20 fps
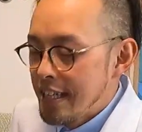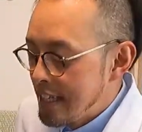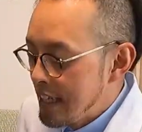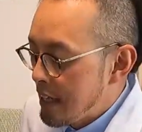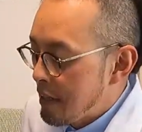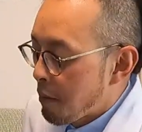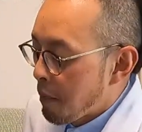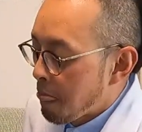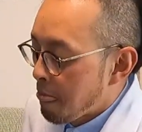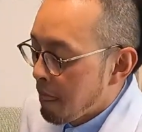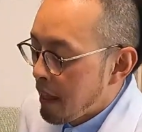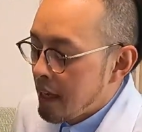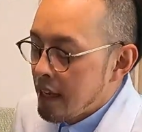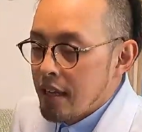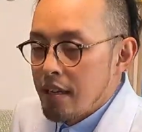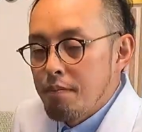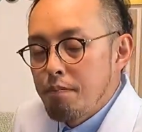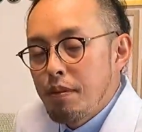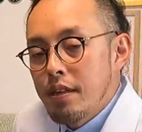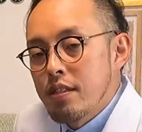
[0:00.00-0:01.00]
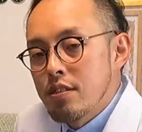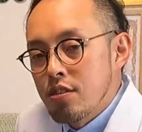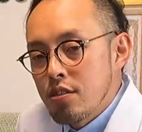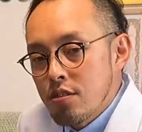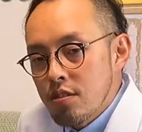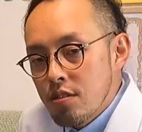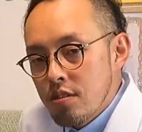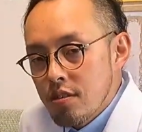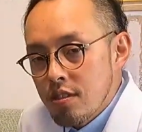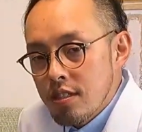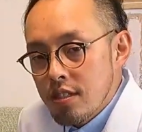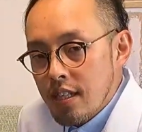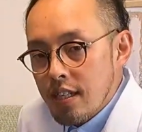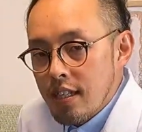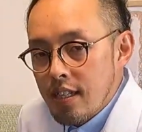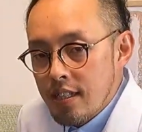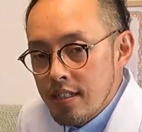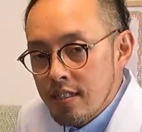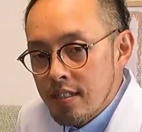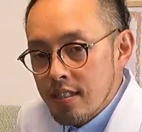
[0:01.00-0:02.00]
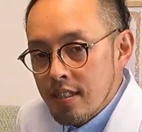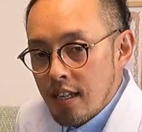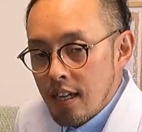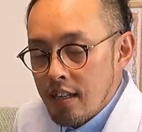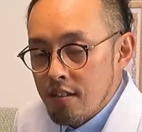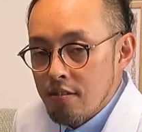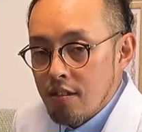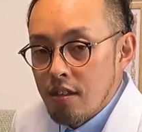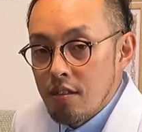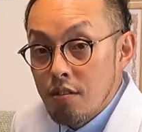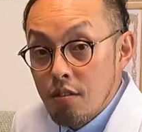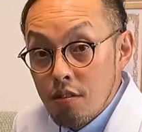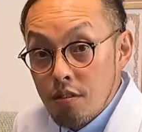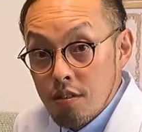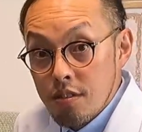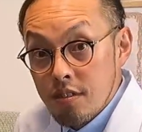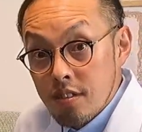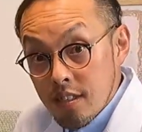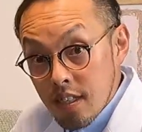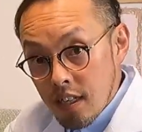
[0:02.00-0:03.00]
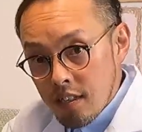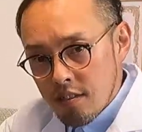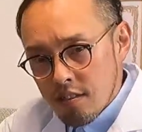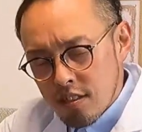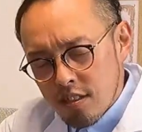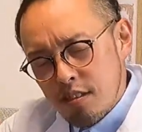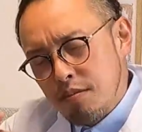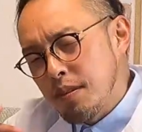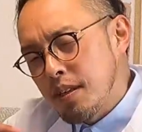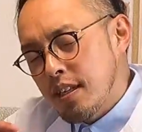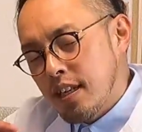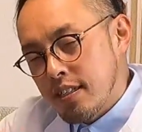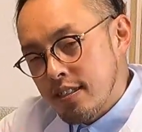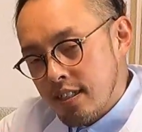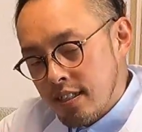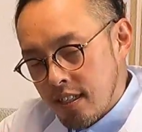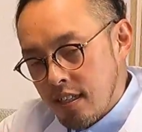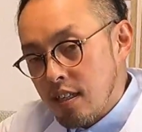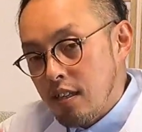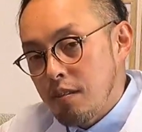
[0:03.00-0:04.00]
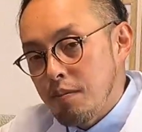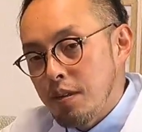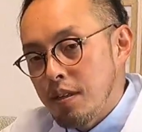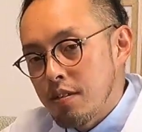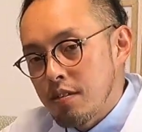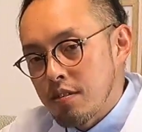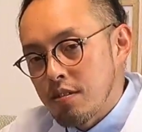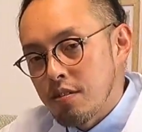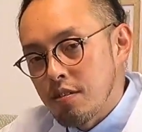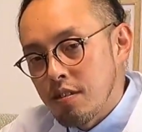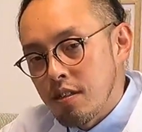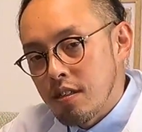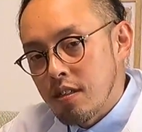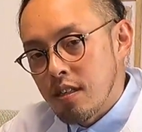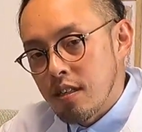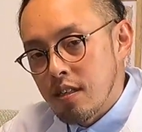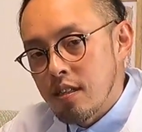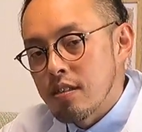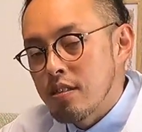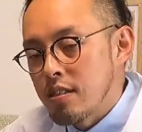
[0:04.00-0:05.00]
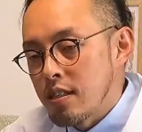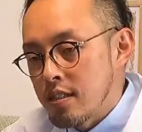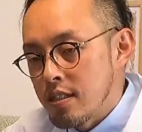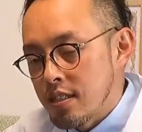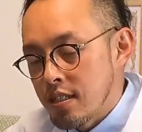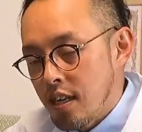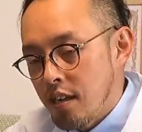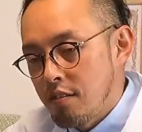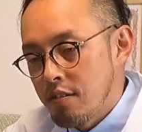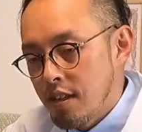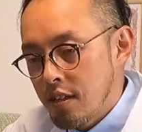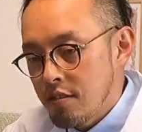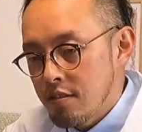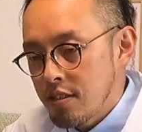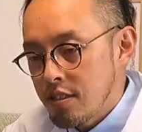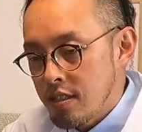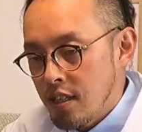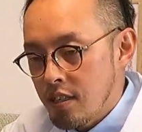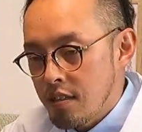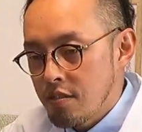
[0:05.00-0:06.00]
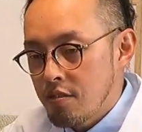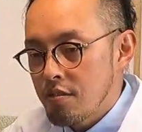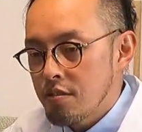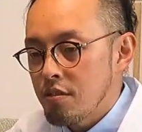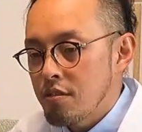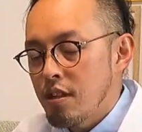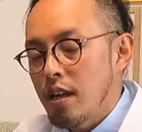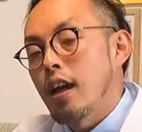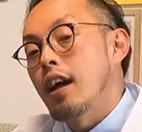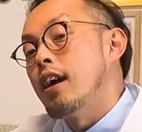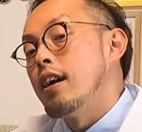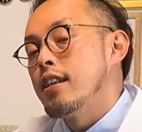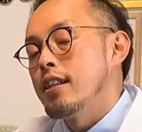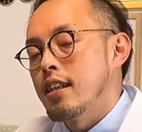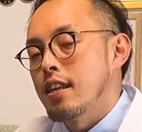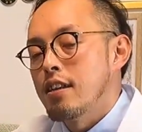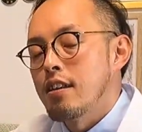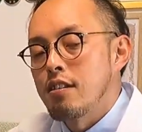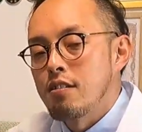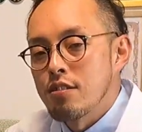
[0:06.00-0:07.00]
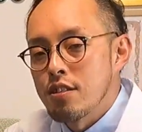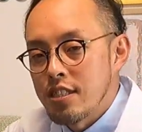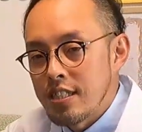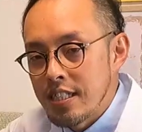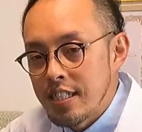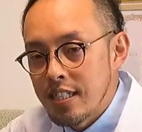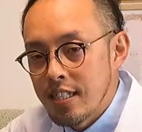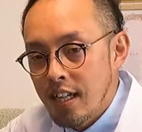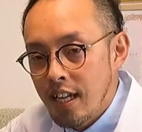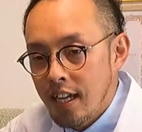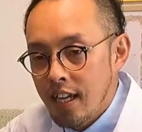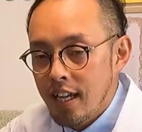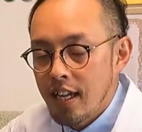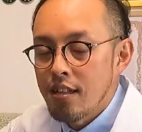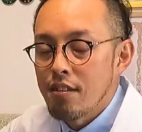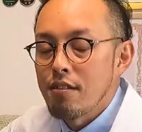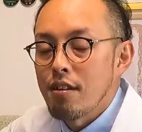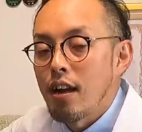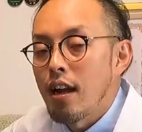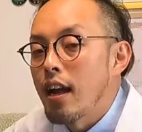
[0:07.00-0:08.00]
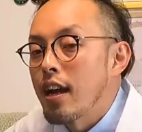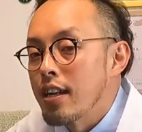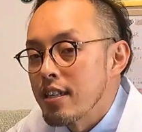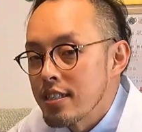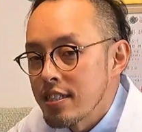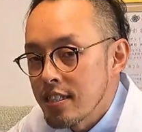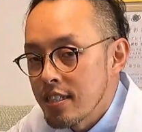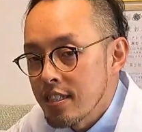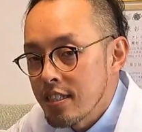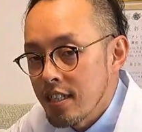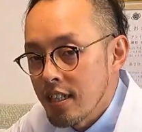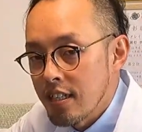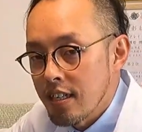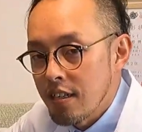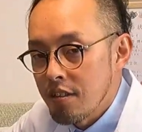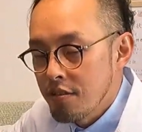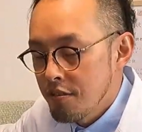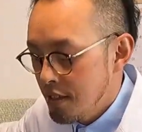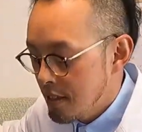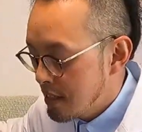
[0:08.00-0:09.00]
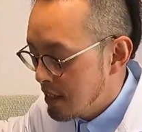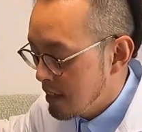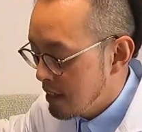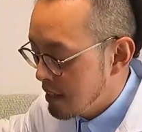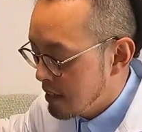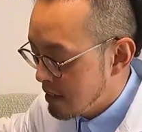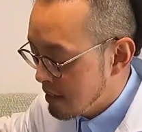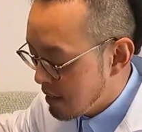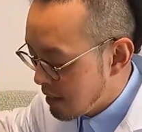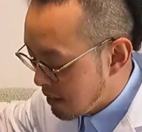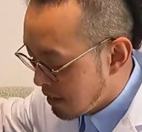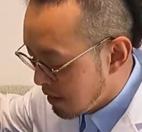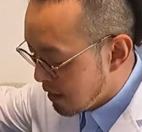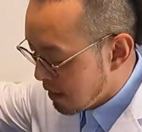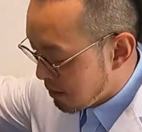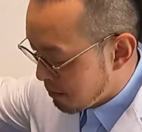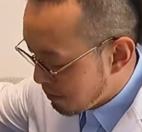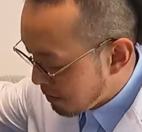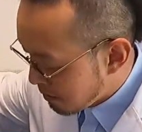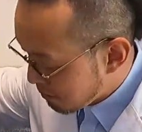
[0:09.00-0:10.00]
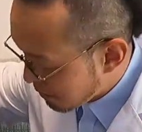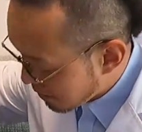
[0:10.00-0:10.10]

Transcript: でやっぱりちょっとした気遣いとか心遣いの積み重ね、日々のそういったね、すれ違いをなくしていくことで、相手への信頼感とか安心感が増えていって、まあ